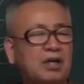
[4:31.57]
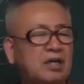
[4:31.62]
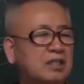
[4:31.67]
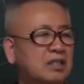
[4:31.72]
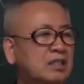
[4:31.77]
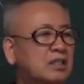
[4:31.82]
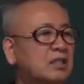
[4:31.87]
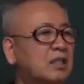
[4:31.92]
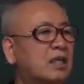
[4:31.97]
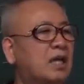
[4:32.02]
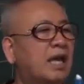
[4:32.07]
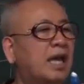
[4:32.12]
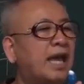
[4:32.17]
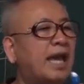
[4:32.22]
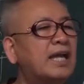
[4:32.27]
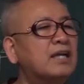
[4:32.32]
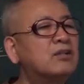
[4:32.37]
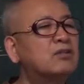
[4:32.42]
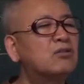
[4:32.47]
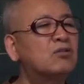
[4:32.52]
하는
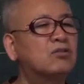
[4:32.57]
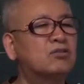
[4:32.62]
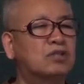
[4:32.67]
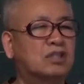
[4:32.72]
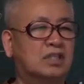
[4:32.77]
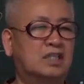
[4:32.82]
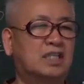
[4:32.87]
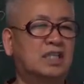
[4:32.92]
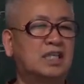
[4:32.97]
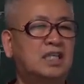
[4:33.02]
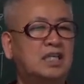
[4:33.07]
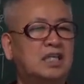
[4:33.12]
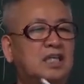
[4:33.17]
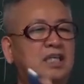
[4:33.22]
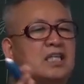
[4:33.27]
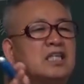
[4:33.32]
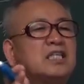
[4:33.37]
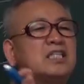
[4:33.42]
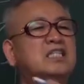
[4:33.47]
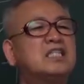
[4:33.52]
행동력이
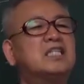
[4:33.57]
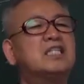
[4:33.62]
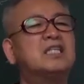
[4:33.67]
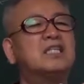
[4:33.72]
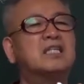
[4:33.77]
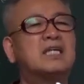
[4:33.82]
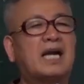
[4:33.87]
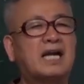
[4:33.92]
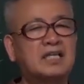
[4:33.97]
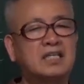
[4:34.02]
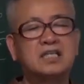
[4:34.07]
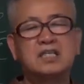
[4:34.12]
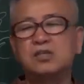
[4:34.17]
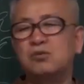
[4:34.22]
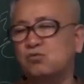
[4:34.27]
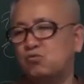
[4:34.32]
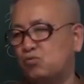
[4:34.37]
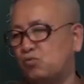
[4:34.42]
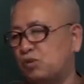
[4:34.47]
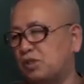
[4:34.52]
일치를
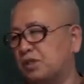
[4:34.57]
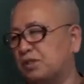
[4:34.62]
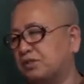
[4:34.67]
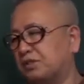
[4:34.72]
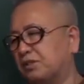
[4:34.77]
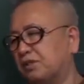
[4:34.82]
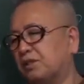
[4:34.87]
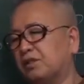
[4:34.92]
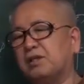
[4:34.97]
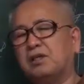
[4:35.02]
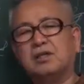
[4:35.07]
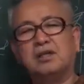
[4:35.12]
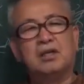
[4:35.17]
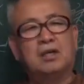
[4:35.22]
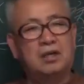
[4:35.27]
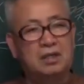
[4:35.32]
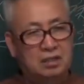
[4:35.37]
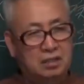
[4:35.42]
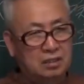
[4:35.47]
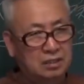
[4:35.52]
갖기 위해서
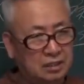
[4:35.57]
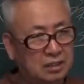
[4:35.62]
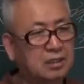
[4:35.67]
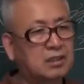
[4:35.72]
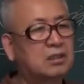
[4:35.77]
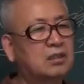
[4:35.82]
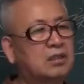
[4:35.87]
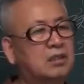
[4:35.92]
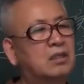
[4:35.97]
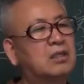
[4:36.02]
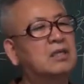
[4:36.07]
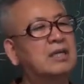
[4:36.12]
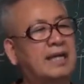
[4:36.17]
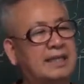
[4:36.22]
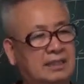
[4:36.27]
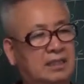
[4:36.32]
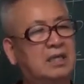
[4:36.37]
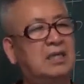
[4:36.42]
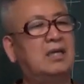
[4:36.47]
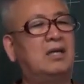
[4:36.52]
어, 그런 것
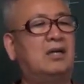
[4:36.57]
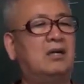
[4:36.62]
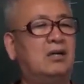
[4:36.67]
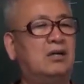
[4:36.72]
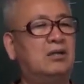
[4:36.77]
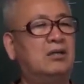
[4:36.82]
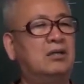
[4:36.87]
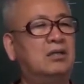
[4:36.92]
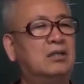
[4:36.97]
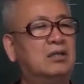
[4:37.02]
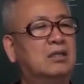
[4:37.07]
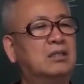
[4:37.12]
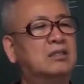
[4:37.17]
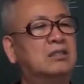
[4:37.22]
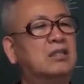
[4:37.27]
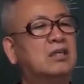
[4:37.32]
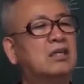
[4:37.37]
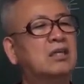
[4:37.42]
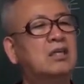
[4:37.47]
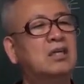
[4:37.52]
같아요.
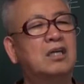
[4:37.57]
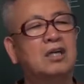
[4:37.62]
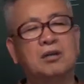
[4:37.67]
그래서